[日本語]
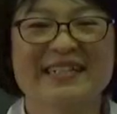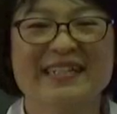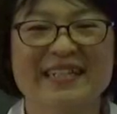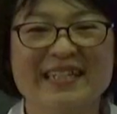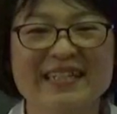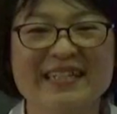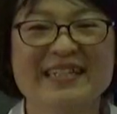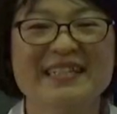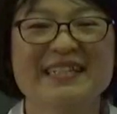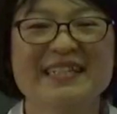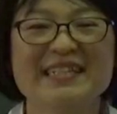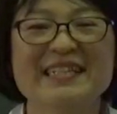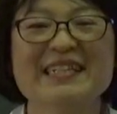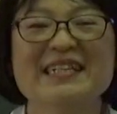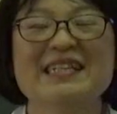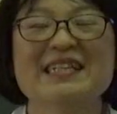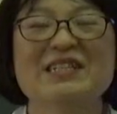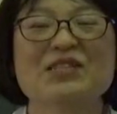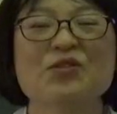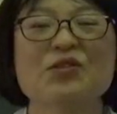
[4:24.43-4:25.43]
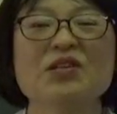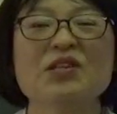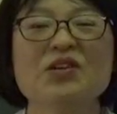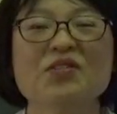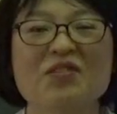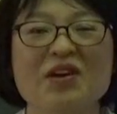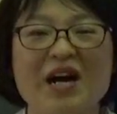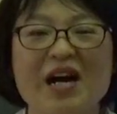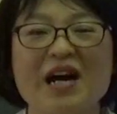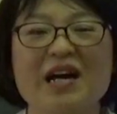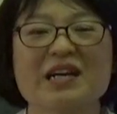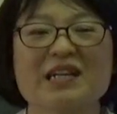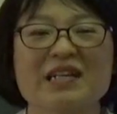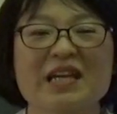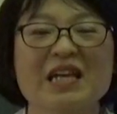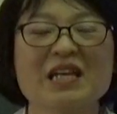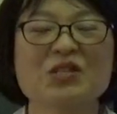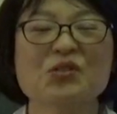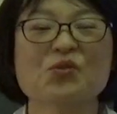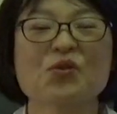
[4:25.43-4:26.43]
はいそれでは
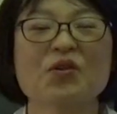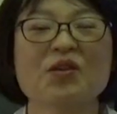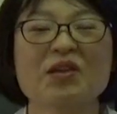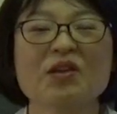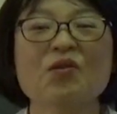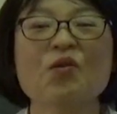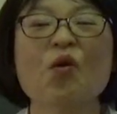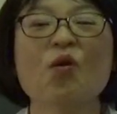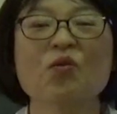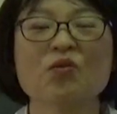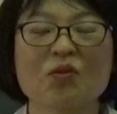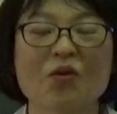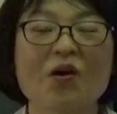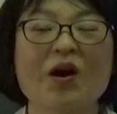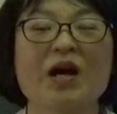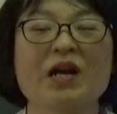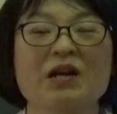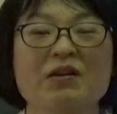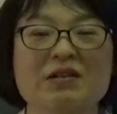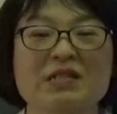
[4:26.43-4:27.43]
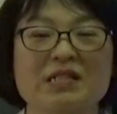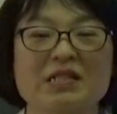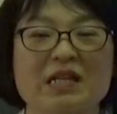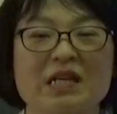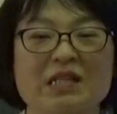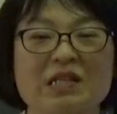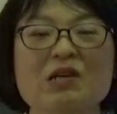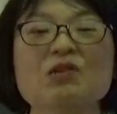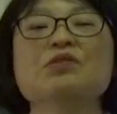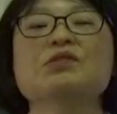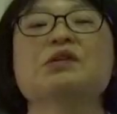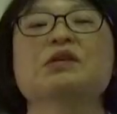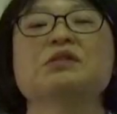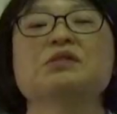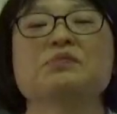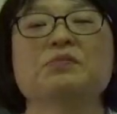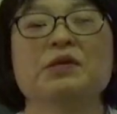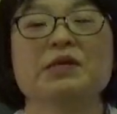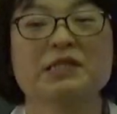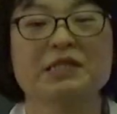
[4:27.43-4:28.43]
元素記号の表し方を
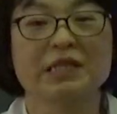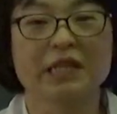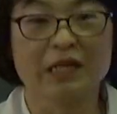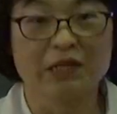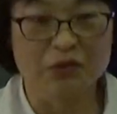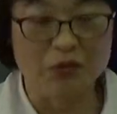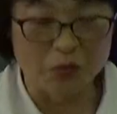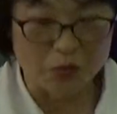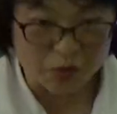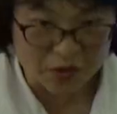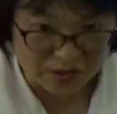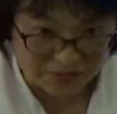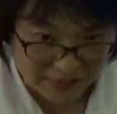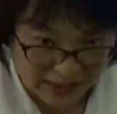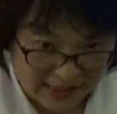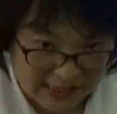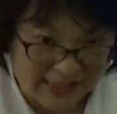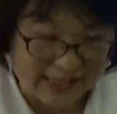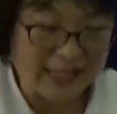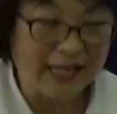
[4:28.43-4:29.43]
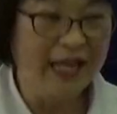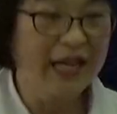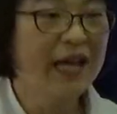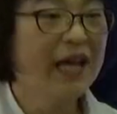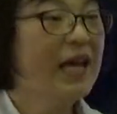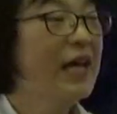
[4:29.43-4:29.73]
説明したいと思います、